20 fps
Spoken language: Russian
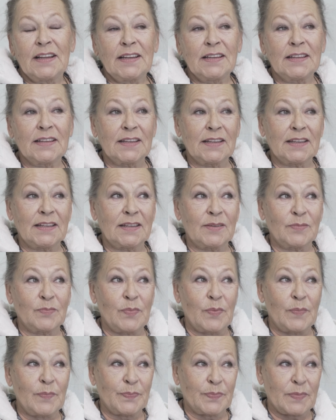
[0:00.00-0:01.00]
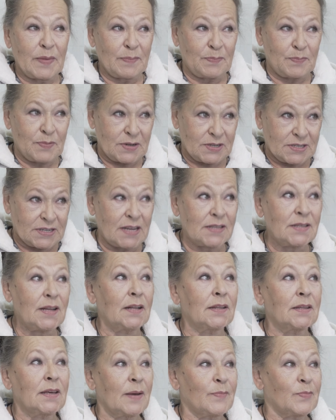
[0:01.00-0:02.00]
И
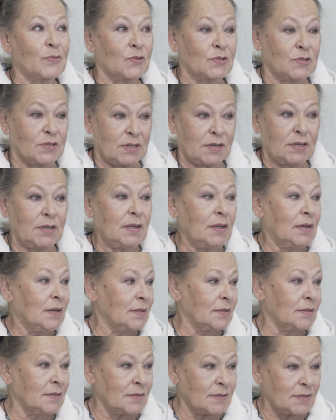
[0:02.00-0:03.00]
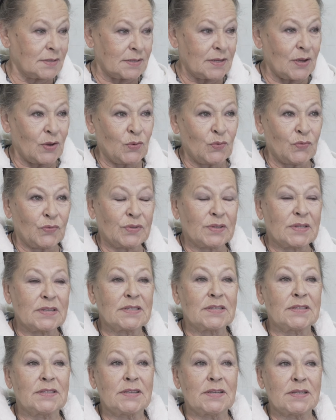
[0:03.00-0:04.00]
персонал я просто э, знаю вот и
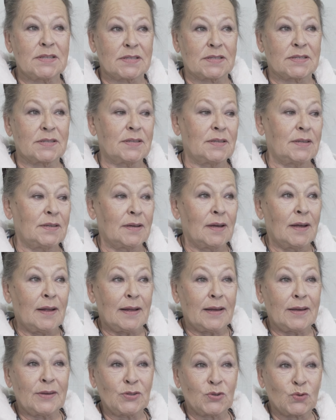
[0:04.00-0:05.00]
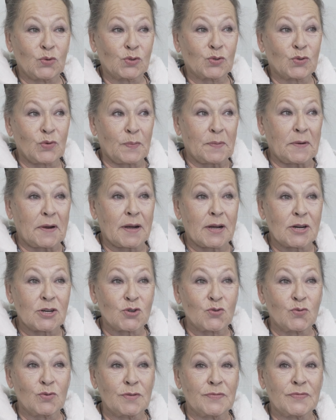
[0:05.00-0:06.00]
здесь, и, и то, что
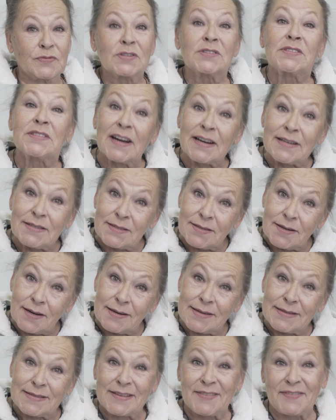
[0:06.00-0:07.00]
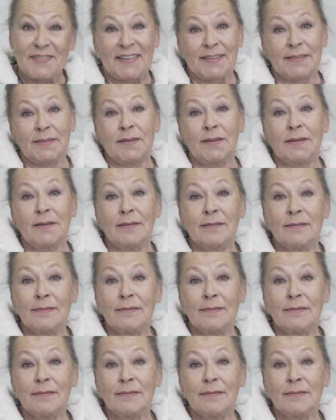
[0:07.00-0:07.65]
прихожу. И... Здрасте, Раиса Ивановна.